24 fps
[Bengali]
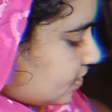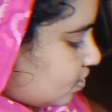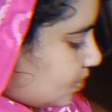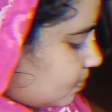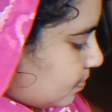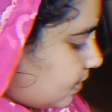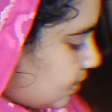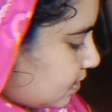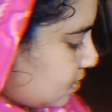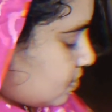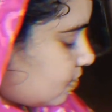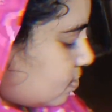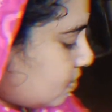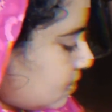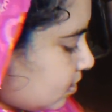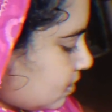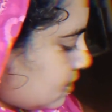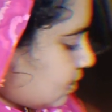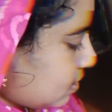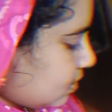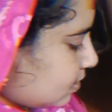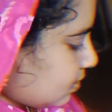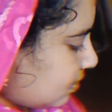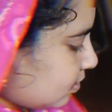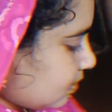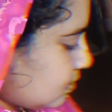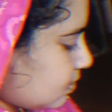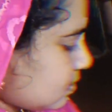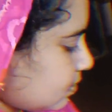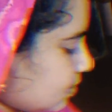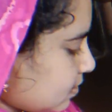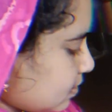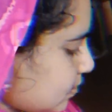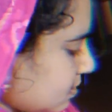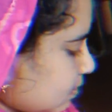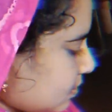সব একসঙ্গে
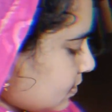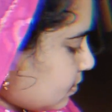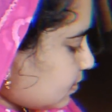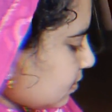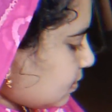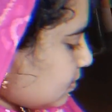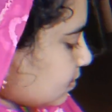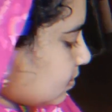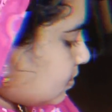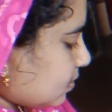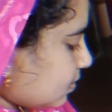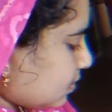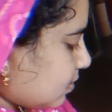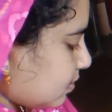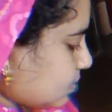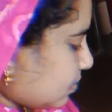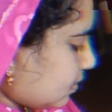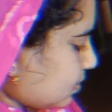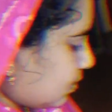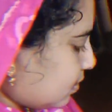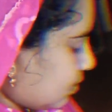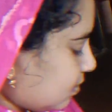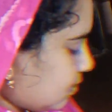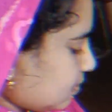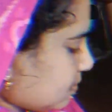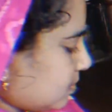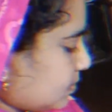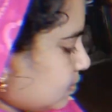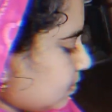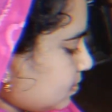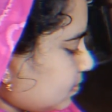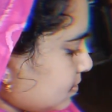দিয়ে দেবো